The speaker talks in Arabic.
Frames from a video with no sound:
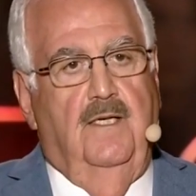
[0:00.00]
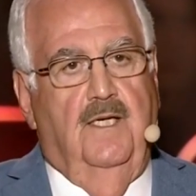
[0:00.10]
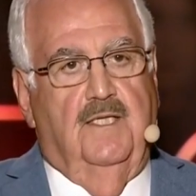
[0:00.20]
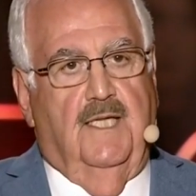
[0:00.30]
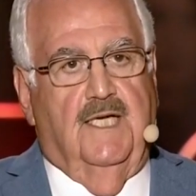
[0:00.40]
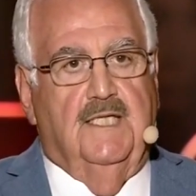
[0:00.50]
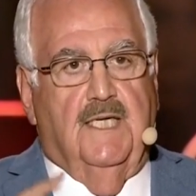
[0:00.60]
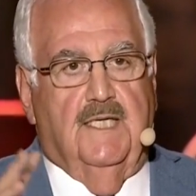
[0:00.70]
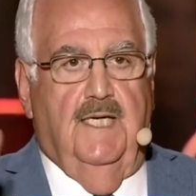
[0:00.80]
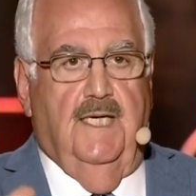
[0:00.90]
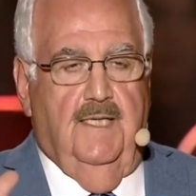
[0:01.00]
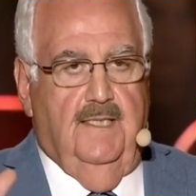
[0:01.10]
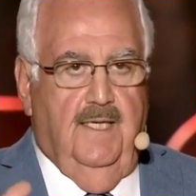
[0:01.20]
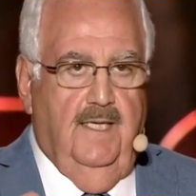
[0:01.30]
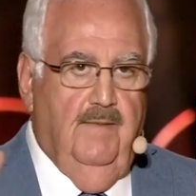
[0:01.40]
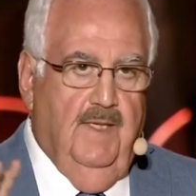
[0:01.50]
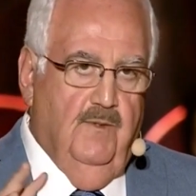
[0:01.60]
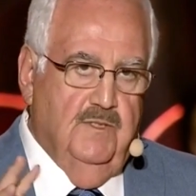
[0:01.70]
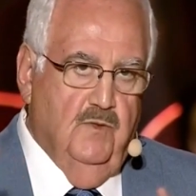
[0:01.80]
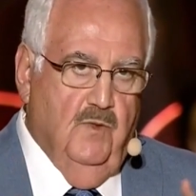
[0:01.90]
نتذكر الآية الكريمة
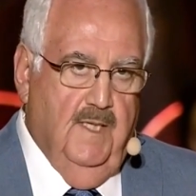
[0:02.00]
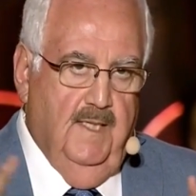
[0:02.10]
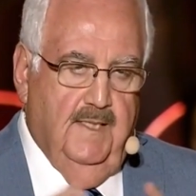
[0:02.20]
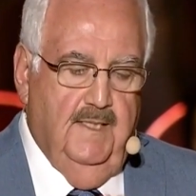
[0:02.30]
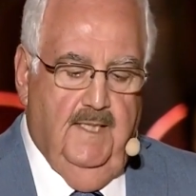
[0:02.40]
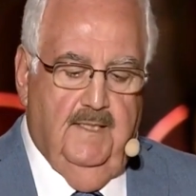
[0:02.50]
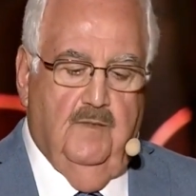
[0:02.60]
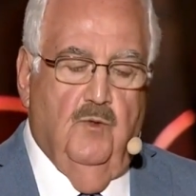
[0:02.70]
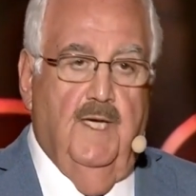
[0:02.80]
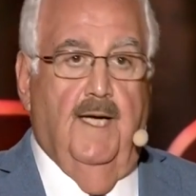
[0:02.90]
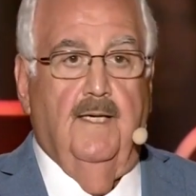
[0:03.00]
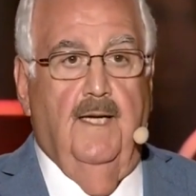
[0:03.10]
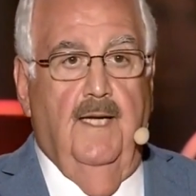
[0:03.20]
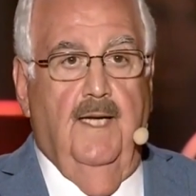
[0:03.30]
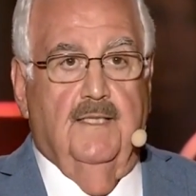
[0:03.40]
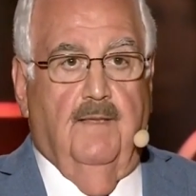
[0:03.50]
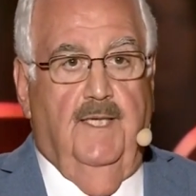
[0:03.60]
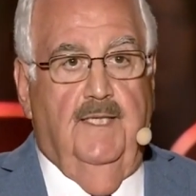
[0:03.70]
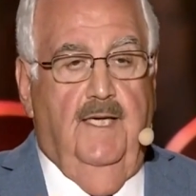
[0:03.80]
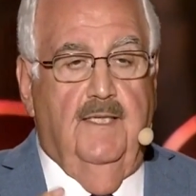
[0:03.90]
والصورة التي أتت هناك
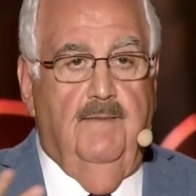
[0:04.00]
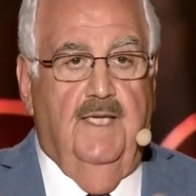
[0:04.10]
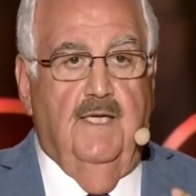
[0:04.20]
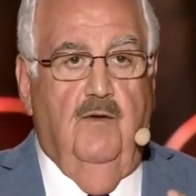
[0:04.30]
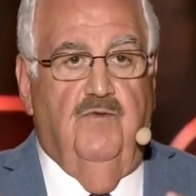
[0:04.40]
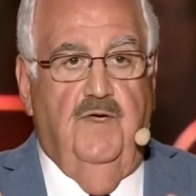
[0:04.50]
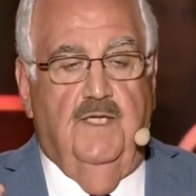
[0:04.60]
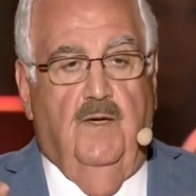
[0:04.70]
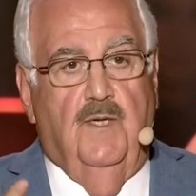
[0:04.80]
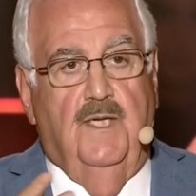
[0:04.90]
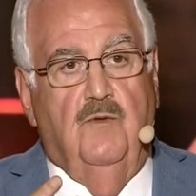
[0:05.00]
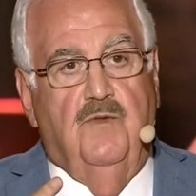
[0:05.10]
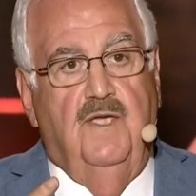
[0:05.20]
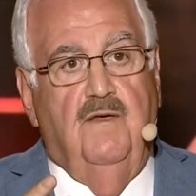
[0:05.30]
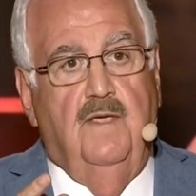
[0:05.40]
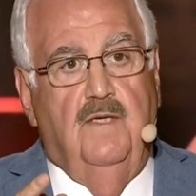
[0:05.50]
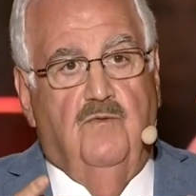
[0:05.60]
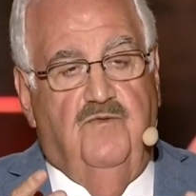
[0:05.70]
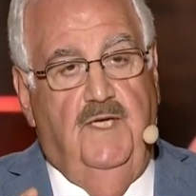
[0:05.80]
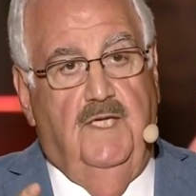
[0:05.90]
طبعا هذا ماذا يفيد أولا
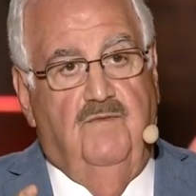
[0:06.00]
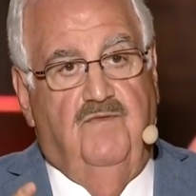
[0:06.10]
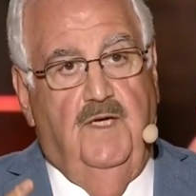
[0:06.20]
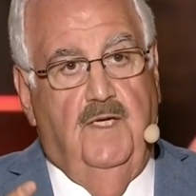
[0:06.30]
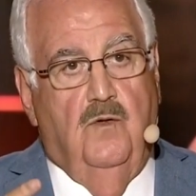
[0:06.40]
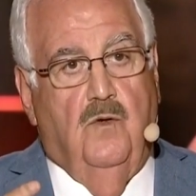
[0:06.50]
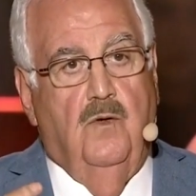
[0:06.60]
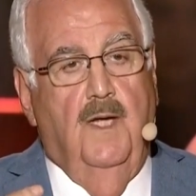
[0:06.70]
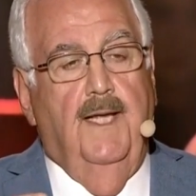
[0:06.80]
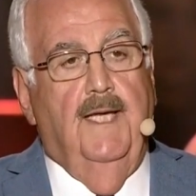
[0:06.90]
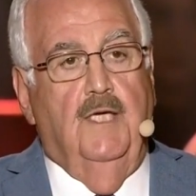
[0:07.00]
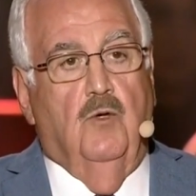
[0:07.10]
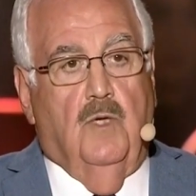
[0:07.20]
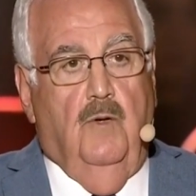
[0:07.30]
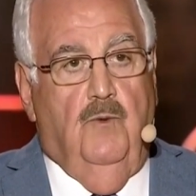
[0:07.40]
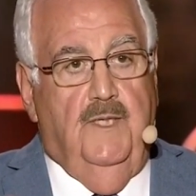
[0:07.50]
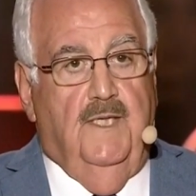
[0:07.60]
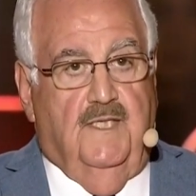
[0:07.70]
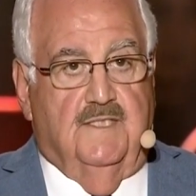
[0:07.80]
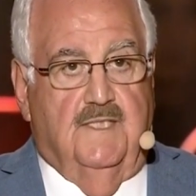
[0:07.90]
يفيد في أنه يقوي
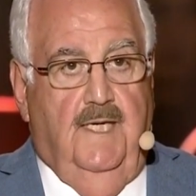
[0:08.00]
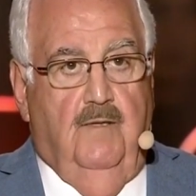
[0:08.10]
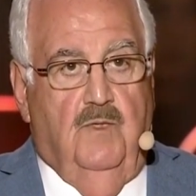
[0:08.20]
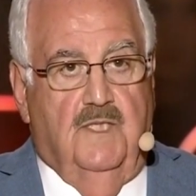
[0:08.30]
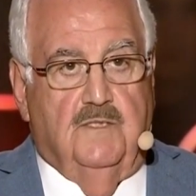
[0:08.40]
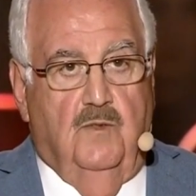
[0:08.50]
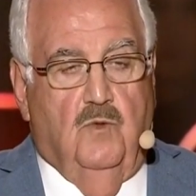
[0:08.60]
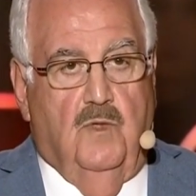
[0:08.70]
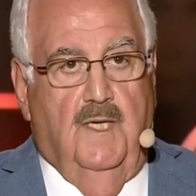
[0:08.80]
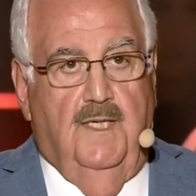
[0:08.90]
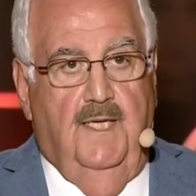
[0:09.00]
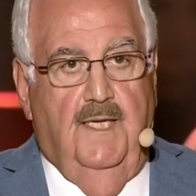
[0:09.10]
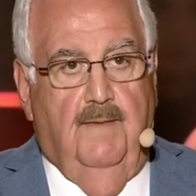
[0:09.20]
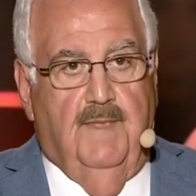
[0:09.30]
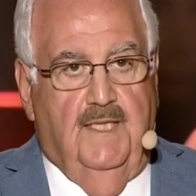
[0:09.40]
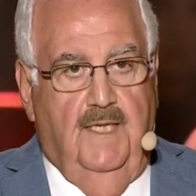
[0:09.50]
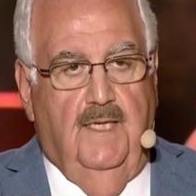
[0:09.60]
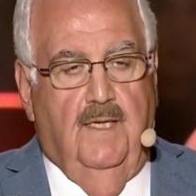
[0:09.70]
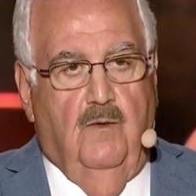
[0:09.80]
النص لأن النص القرآني لا مثيل